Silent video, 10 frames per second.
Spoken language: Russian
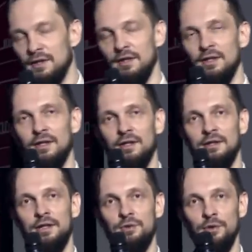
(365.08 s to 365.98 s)

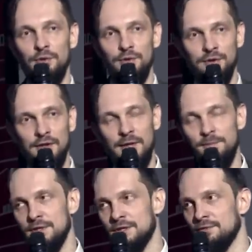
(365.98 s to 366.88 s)
Э, который он
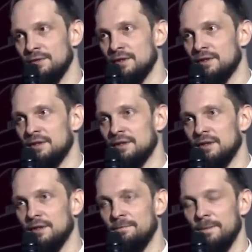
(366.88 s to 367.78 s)
описывает
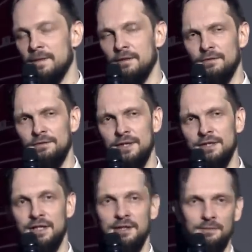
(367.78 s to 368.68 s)
э, в
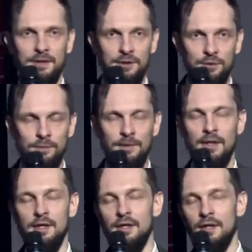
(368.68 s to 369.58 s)
30 году.
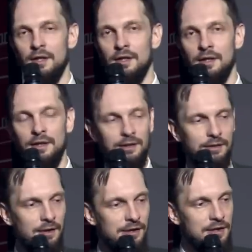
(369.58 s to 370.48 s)

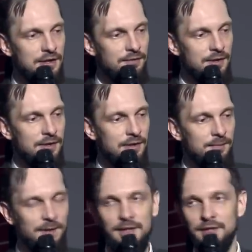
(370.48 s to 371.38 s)
Э, это
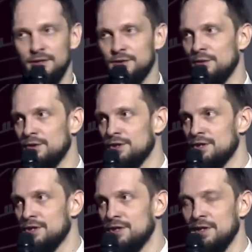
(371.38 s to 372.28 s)
девятая планета Солнечной
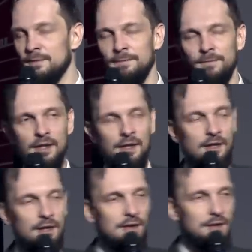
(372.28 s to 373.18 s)
системы,
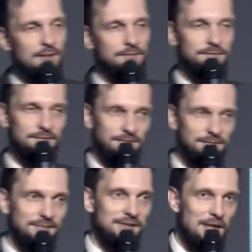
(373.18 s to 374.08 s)

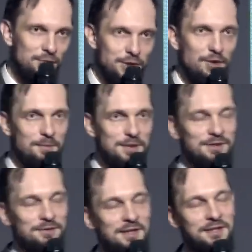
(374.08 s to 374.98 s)
как он ее
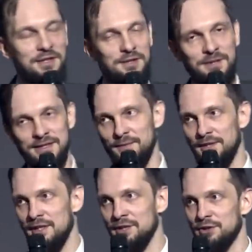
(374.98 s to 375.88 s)
описывает, да, скажем. И самое
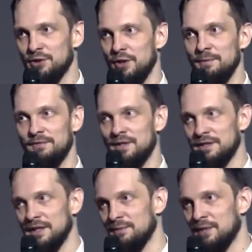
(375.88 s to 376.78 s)
интересное, что именно в
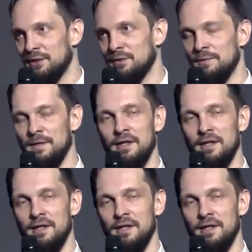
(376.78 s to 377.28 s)
30 году